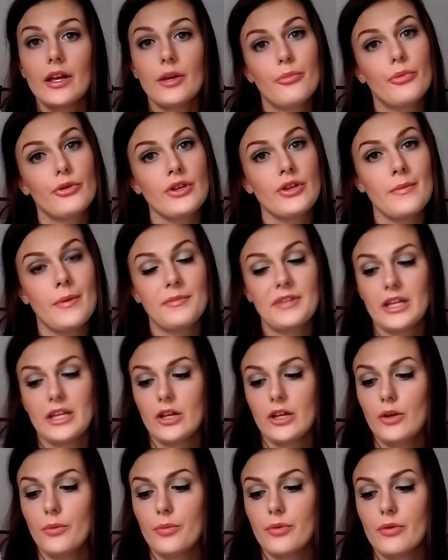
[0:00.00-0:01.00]
bo nie mam
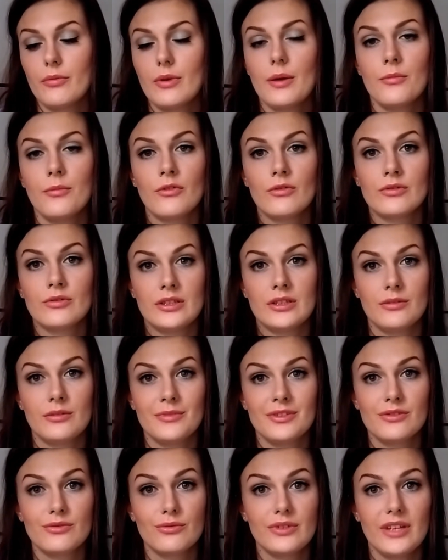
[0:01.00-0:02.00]
takiego problemu.
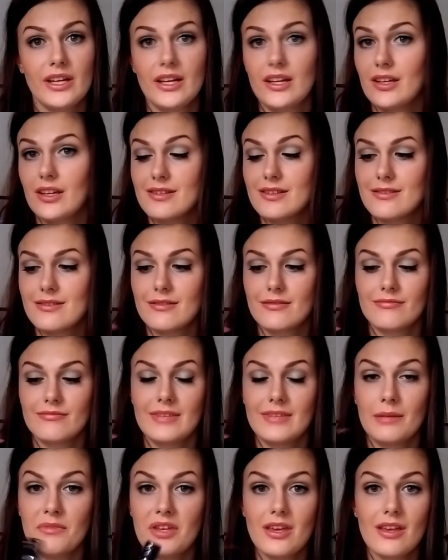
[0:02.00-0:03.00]
Natomiast tutaj jest
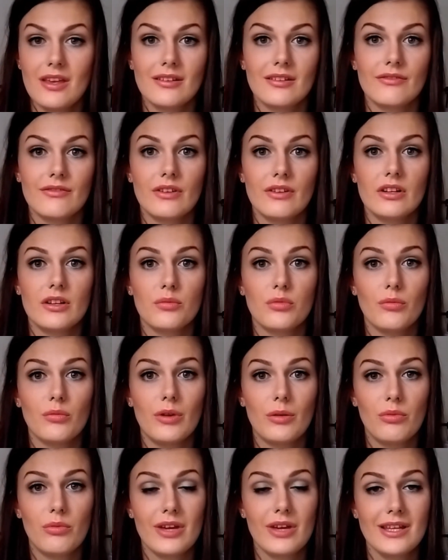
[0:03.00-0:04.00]
dla mnie jeden wielki
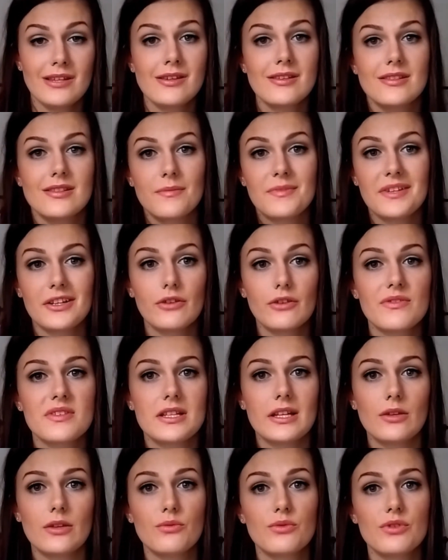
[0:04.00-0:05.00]
bubel, bo ja nie jestem tego w
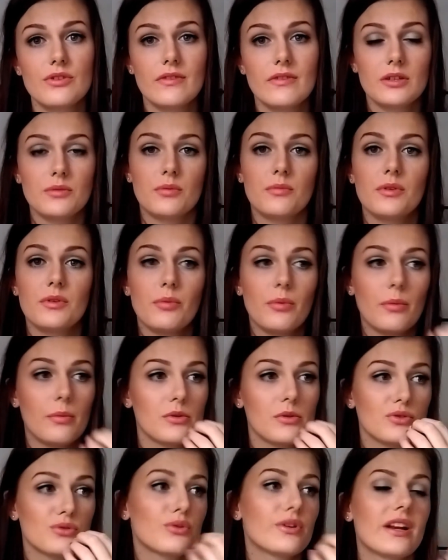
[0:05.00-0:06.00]
stanie używać, bo mi po
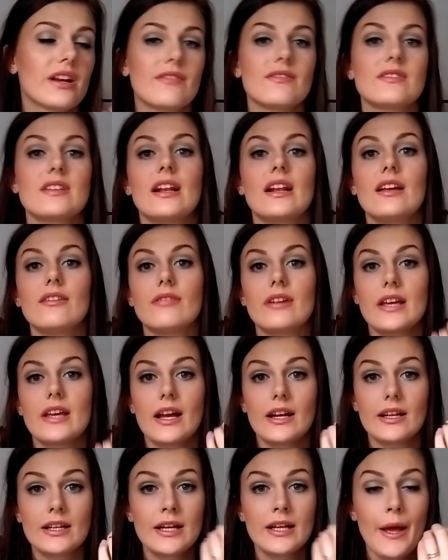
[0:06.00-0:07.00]
prostu krew zalewa,
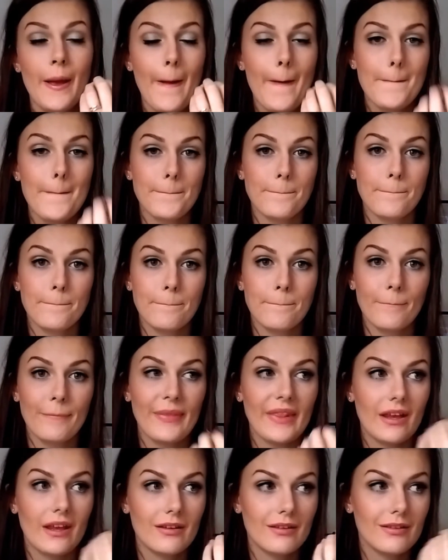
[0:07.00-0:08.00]
jak mm,
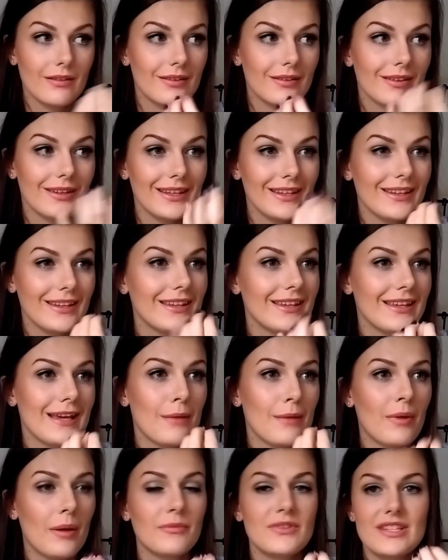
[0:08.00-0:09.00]
ja
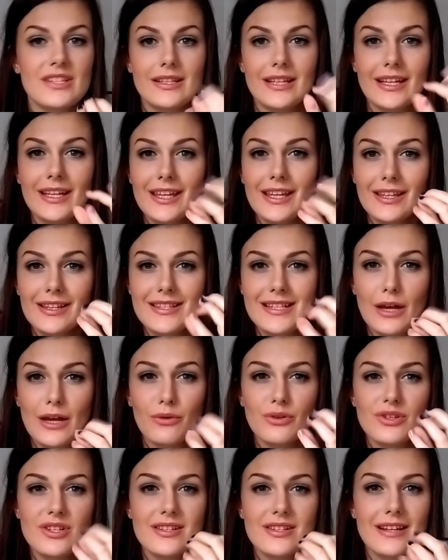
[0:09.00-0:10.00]
mam taki
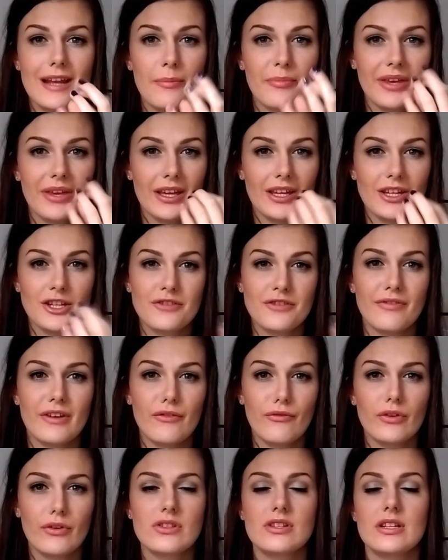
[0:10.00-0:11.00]
cały czas lepki jakieś
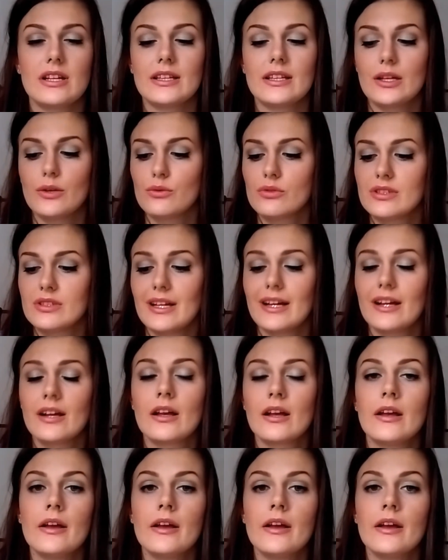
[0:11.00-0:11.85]
farfocle na ustach.